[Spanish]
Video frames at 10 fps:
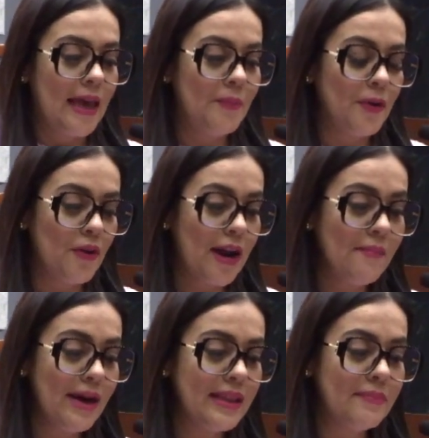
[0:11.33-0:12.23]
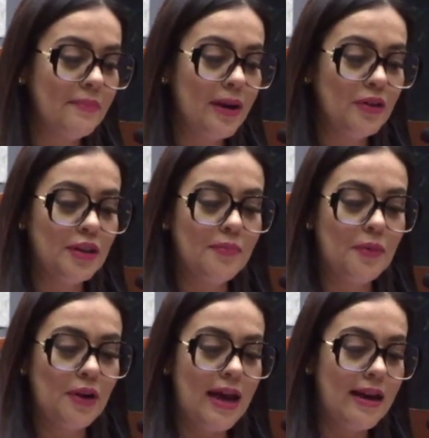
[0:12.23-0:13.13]
El programa de empleo
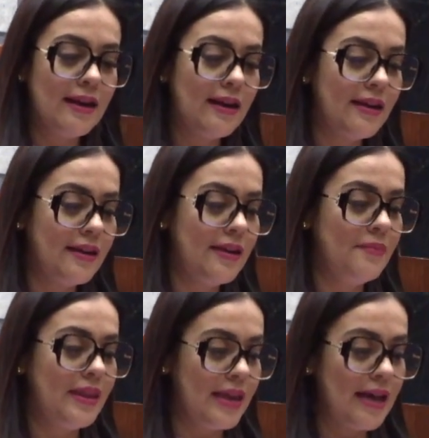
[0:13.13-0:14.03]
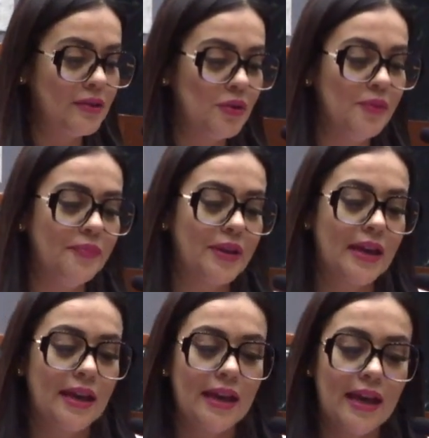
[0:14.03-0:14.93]
temporal inmediato
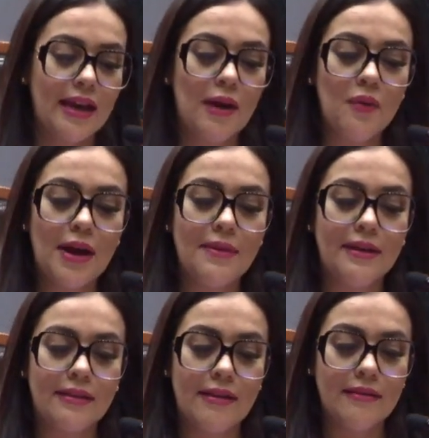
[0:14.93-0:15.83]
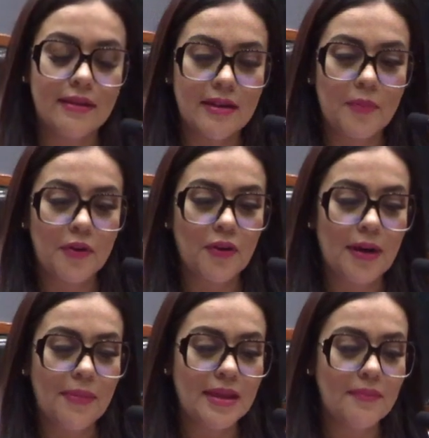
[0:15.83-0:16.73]
era una vertiente del
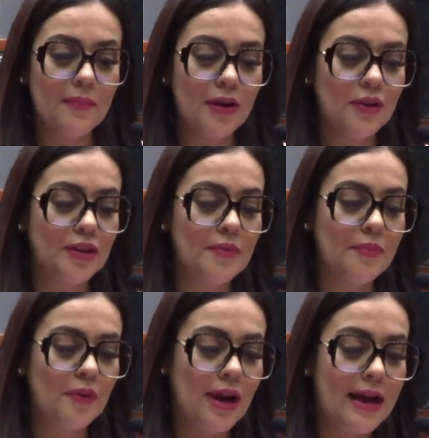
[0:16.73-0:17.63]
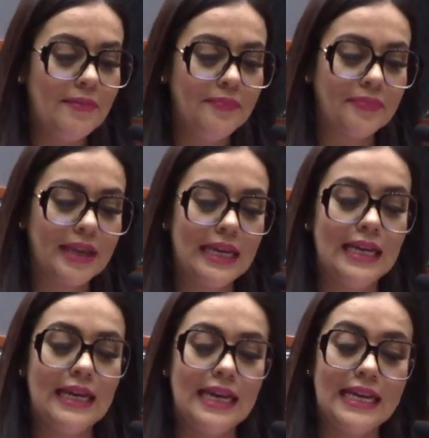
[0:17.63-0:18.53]
programa de empleo temporal
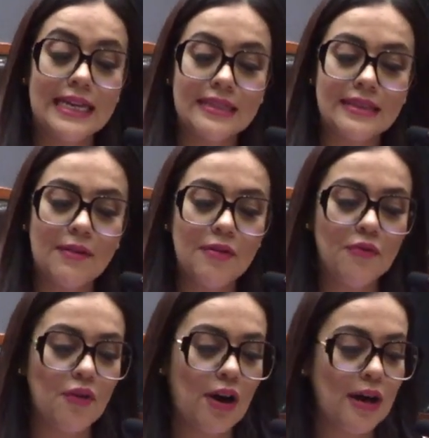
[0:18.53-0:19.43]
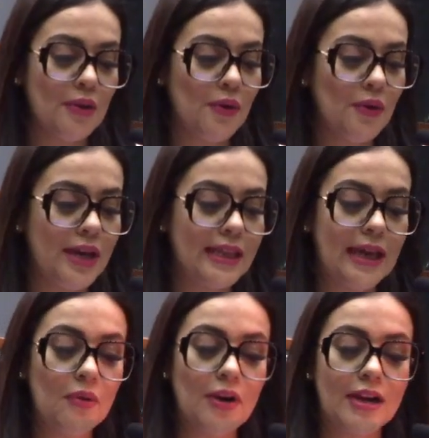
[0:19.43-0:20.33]
y estaba enfocado en
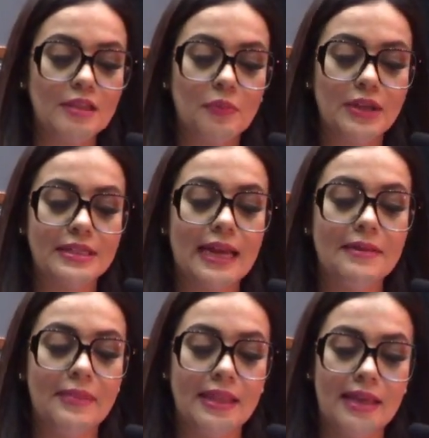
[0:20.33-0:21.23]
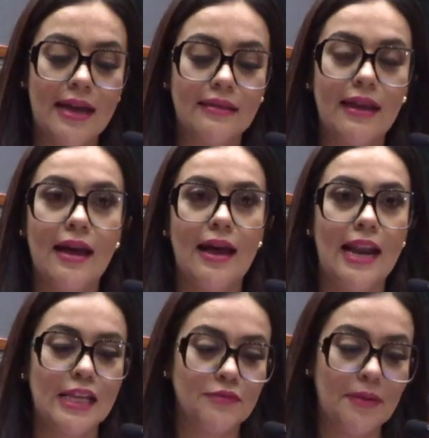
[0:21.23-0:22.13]
dar una respuesta inmediata
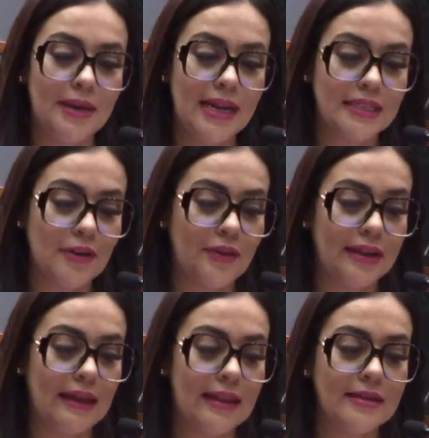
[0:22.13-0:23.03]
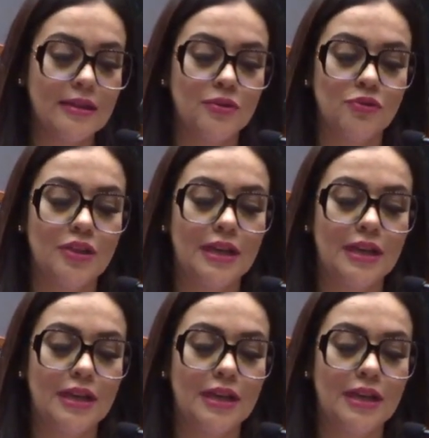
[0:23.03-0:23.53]
a las familias afectadas en sus